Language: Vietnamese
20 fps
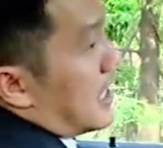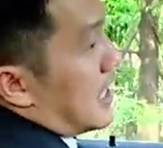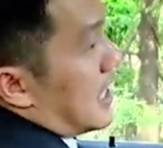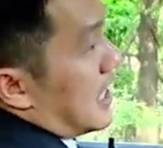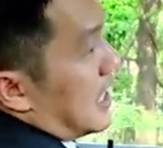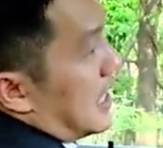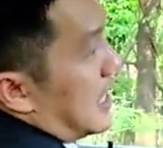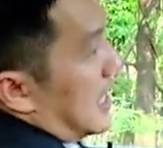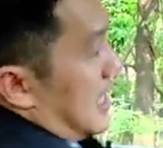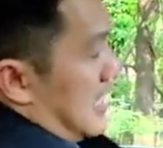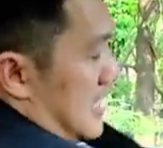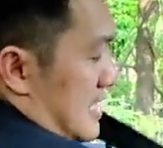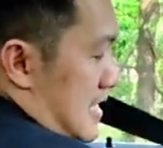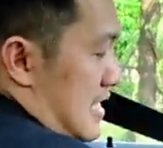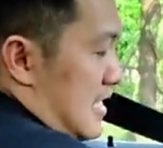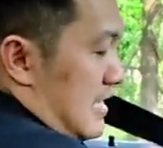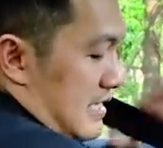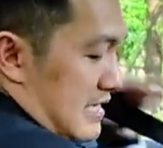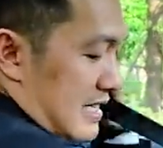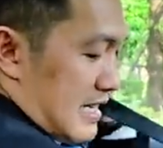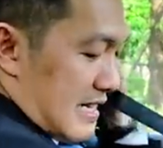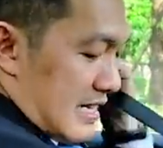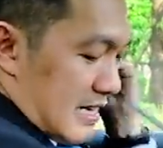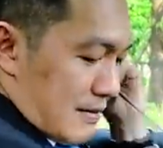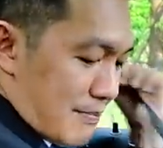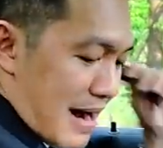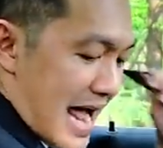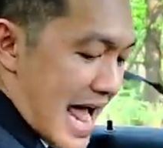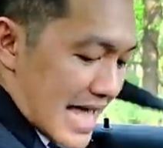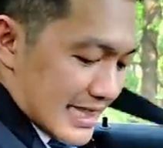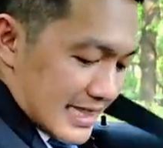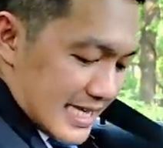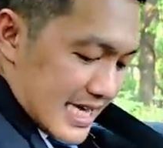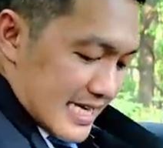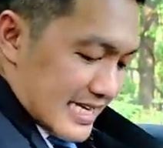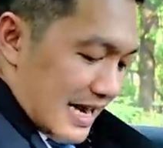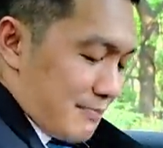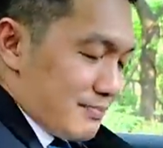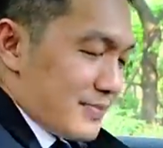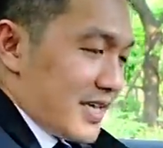mà 3
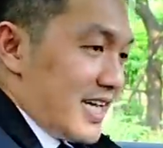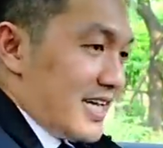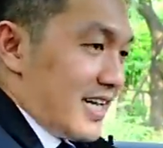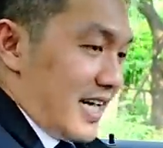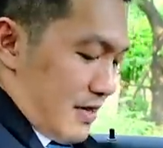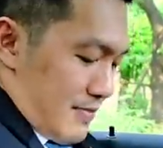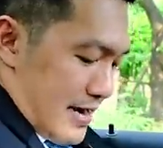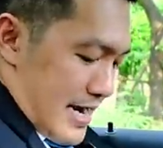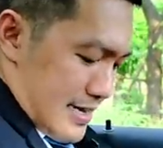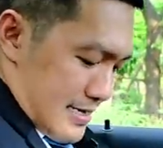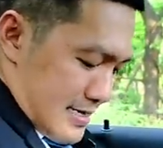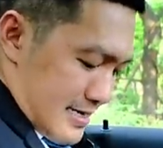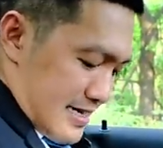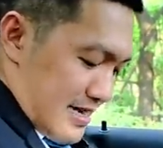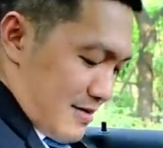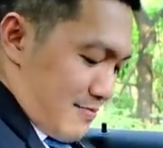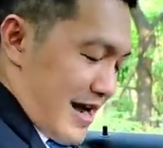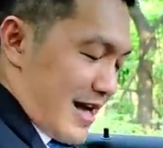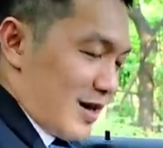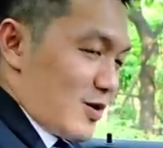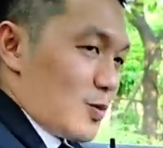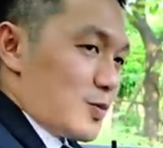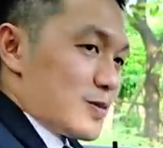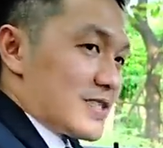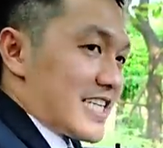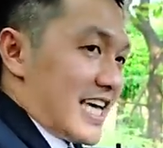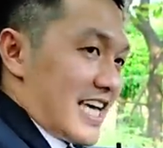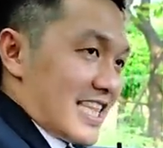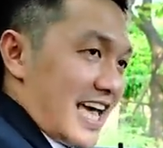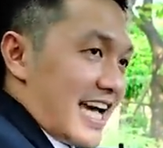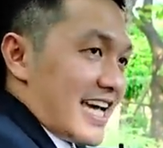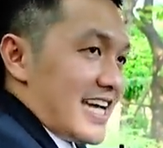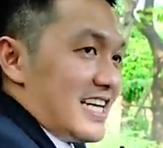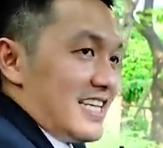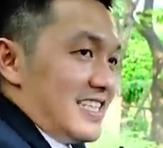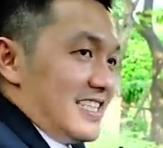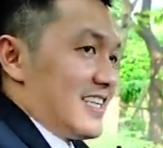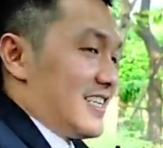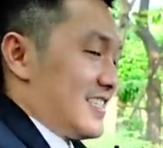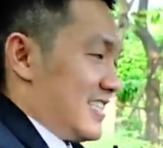tiếng 5 tiếng ha các bạn thì các bạn cũng sẽ thấy
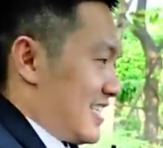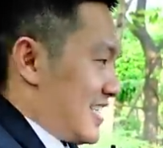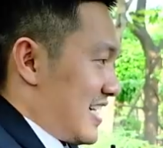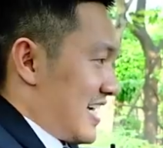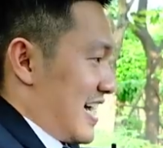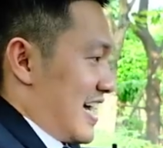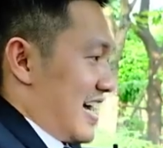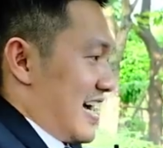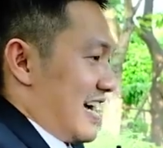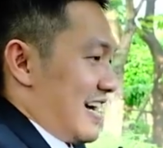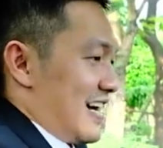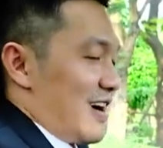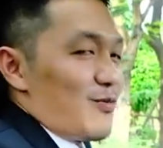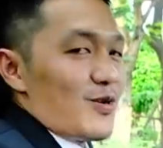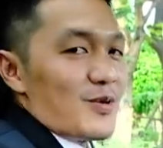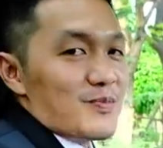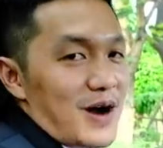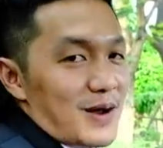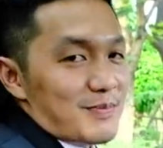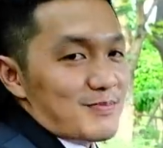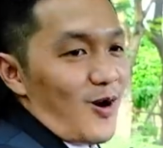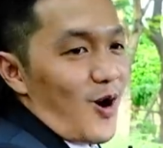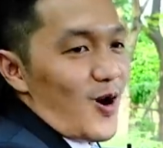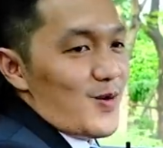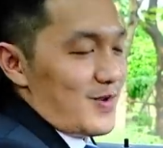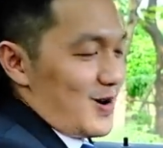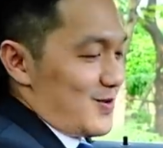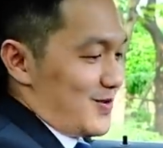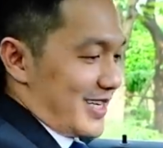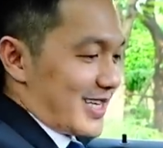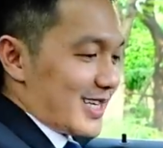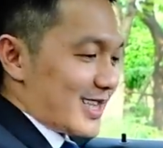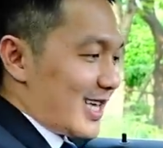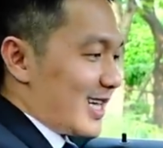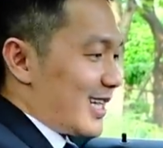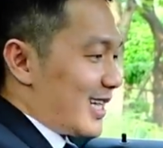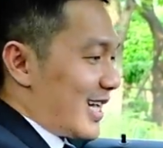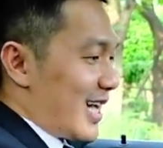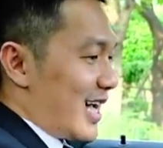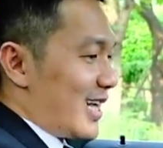coi như là không có mệt mỏi bởi vì cái
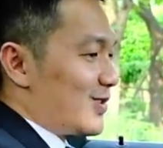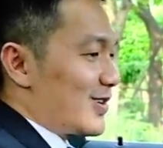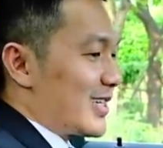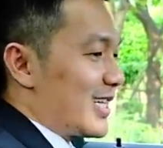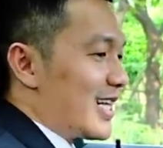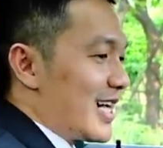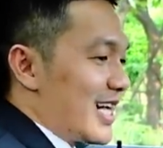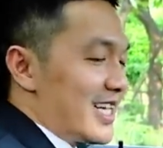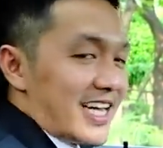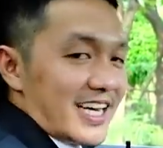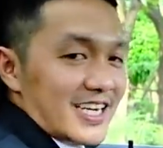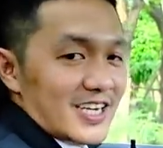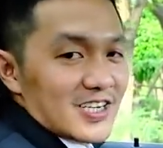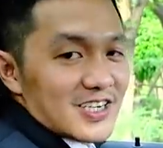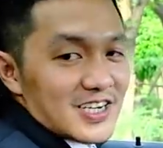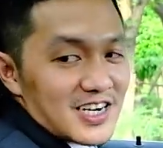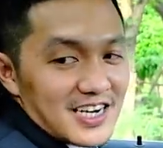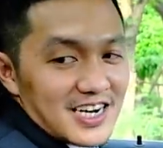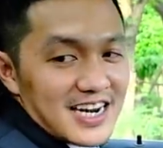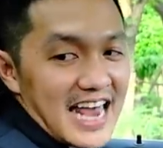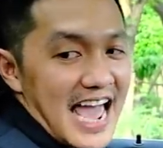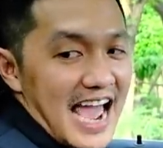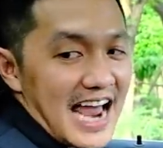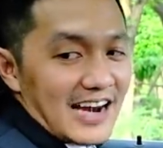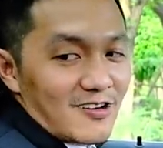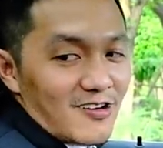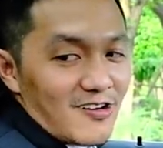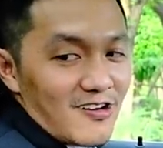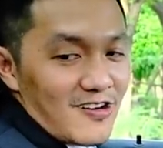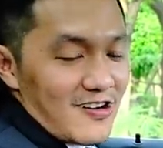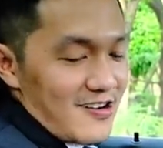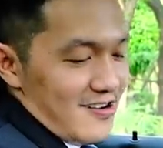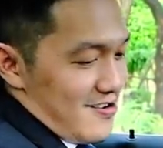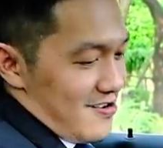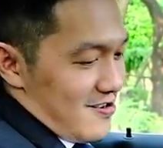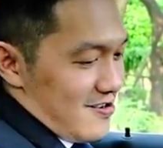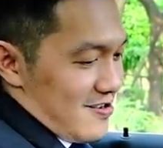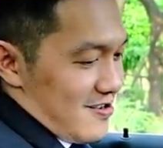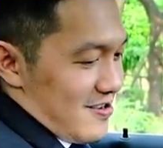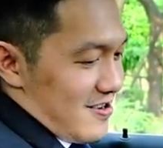thiết kế của cái ghế này nó rất là đã luôn
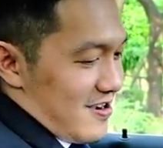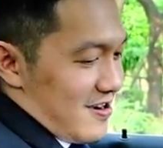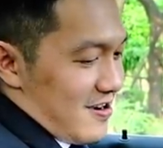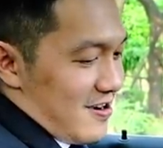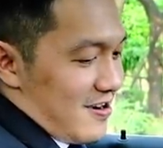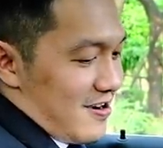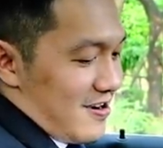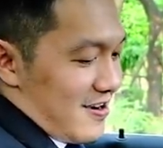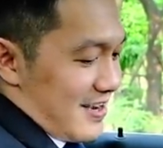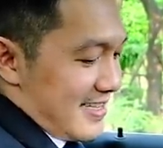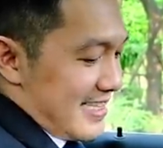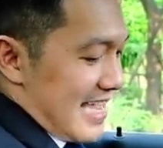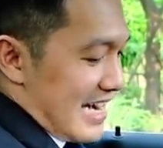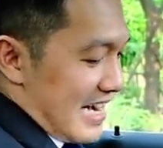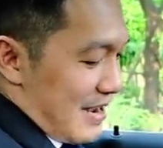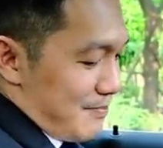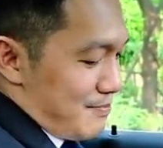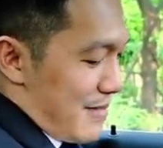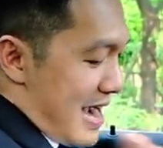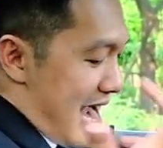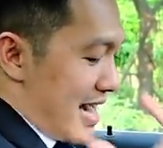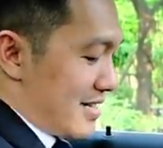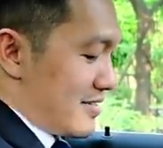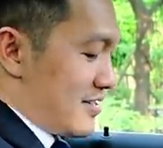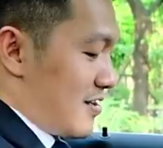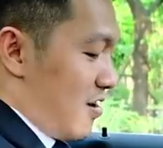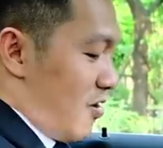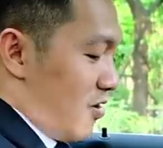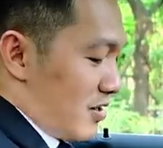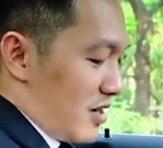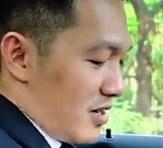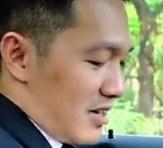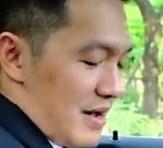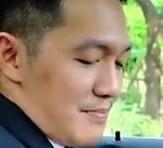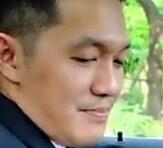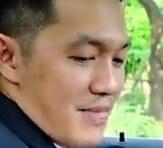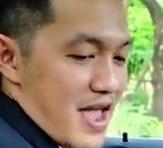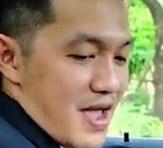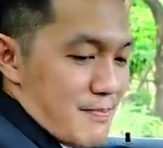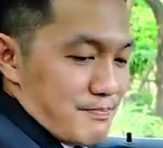đó, da nắp ba nữa ngồi rất
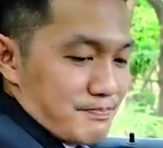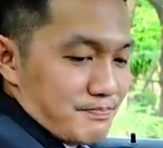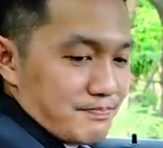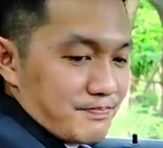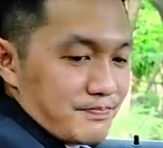là mềm